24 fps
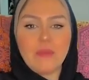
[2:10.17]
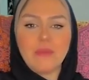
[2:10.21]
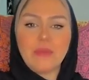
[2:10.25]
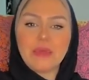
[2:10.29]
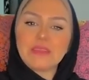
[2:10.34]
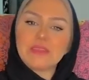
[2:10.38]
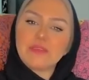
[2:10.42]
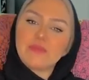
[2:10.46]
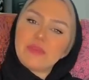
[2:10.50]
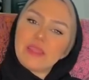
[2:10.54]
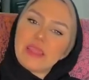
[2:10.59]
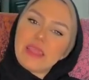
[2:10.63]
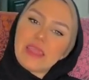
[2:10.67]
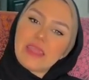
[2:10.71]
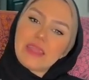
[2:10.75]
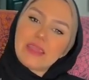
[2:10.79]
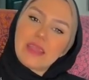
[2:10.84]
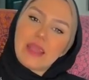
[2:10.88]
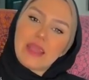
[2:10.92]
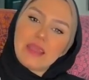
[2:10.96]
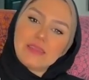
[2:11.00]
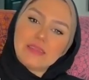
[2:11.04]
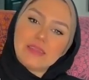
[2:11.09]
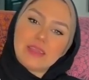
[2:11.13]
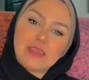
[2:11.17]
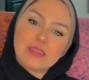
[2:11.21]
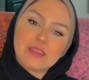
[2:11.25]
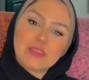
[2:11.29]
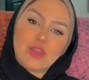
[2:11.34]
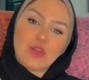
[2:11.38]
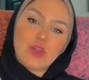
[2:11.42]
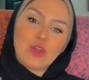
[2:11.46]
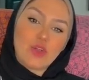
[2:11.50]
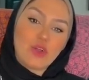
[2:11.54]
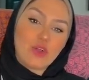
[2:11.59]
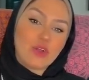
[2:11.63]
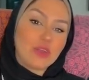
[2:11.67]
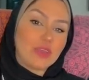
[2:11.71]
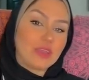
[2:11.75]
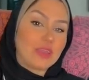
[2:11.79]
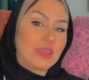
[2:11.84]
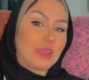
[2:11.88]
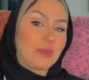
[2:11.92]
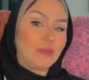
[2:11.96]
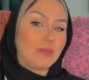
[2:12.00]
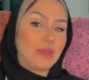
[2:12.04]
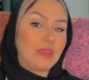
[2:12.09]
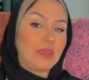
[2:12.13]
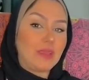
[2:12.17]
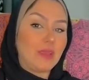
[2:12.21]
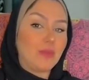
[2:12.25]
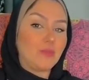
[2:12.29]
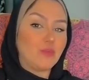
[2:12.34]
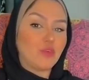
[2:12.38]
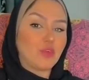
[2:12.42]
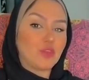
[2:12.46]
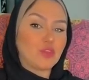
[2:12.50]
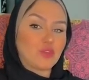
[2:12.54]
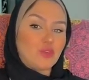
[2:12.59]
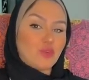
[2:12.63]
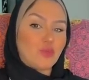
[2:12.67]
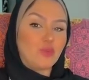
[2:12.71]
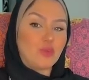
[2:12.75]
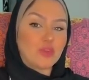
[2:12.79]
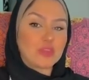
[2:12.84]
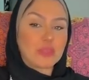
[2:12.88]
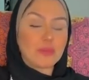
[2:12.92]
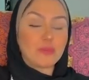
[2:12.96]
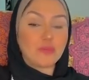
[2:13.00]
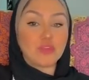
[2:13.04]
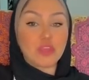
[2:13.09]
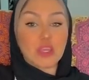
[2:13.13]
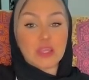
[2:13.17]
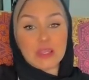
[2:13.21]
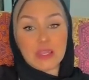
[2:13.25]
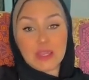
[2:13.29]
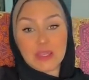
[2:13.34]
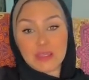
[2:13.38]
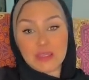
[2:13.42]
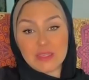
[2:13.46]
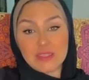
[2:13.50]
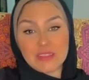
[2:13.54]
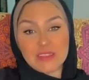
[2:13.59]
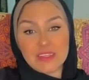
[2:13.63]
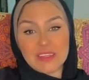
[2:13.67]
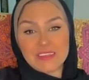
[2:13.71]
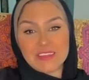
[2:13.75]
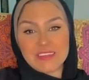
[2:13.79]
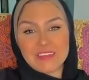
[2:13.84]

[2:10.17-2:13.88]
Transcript: بس في الاخر عندك طاقه ايجابيه ممكن تكون مهتم بشكلك جدا